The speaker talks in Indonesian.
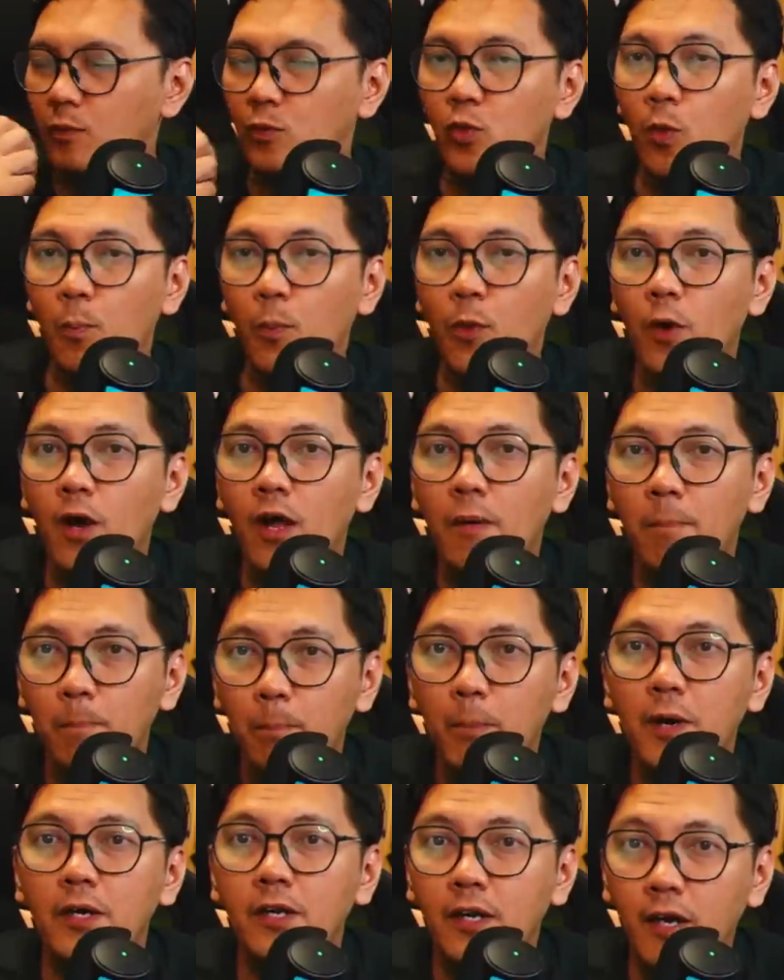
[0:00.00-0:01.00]

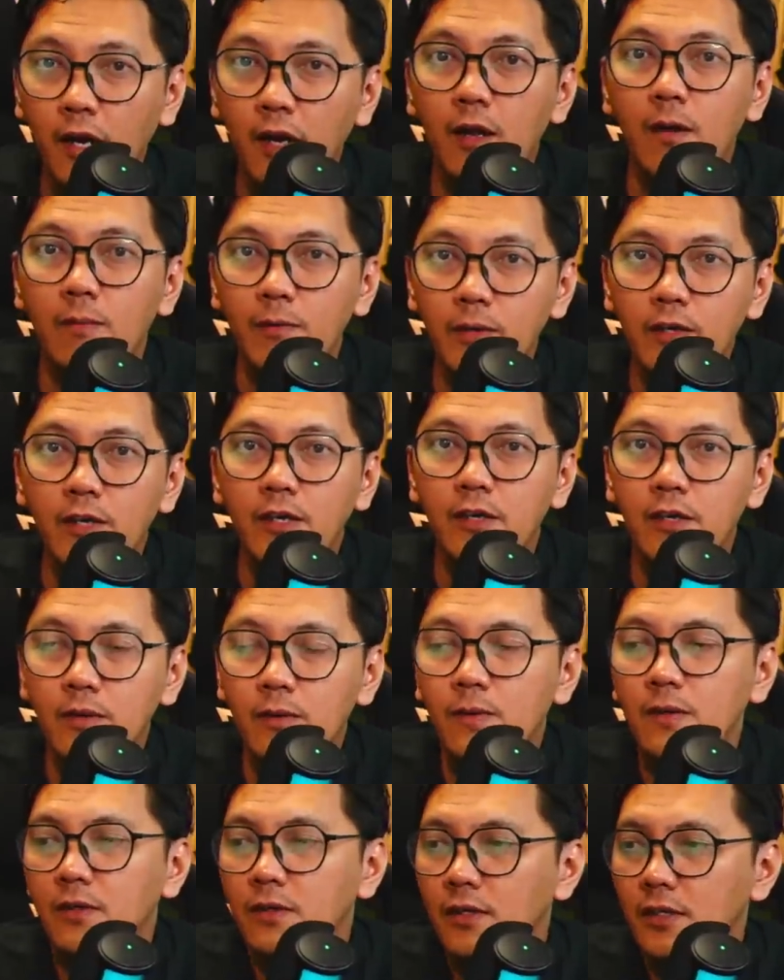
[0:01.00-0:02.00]
28 klub Langsung eh, main Liga
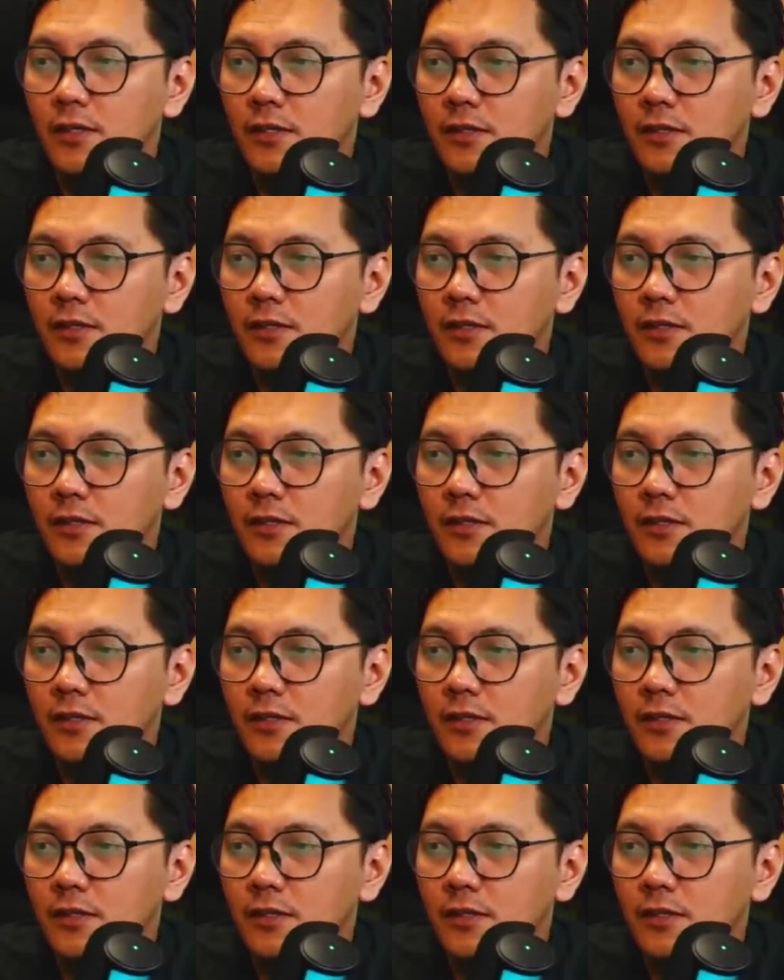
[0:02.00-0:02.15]
lama-lama ya.